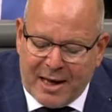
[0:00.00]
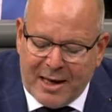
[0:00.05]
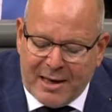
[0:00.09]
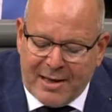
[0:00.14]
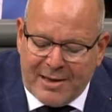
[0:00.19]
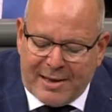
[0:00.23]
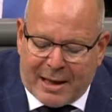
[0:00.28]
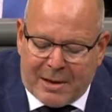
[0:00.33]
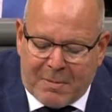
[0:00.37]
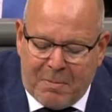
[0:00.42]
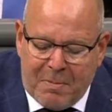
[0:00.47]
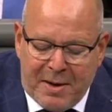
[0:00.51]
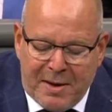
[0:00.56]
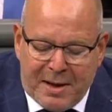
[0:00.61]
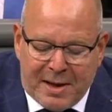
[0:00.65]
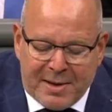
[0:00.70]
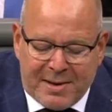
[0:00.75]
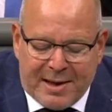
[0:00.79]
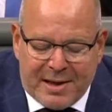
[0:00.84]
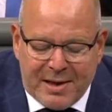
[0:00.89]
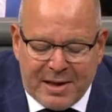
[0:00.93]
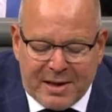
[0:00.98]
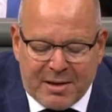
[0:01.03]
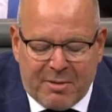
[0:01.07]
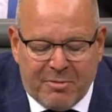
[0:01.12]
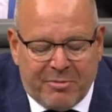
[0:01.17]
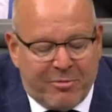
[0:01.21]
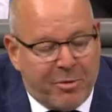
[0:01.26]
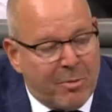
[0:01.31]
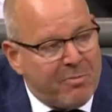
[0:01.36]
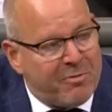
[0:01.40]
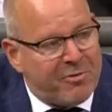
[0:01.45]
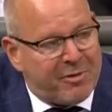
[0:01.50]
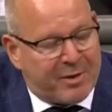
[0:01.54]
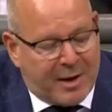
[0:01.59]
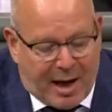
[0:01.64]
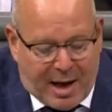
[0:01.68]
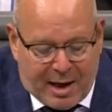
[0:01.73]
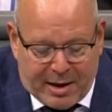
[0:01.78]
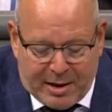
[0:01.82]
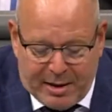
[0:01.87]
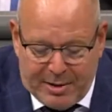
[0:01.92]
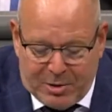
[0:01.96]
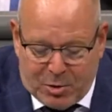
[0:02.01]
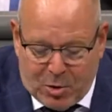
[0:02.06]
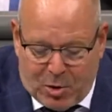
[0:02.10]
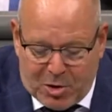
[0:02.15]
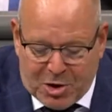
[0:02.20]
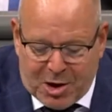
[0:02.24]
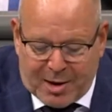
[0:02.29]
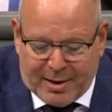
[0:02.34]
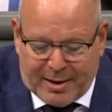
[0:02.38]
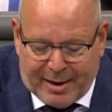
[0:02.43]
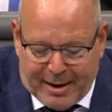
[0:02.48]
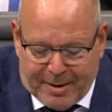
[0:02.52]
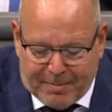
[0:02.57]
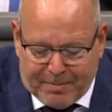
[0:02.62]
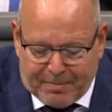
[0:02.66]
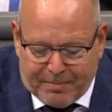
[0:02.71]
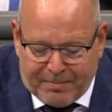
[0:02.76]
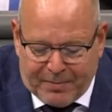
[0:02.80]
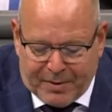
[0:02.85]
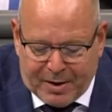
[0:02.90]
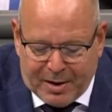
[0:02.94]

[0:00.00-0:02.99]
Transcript: seit mindestens fünf Jahren in Deutschland leben.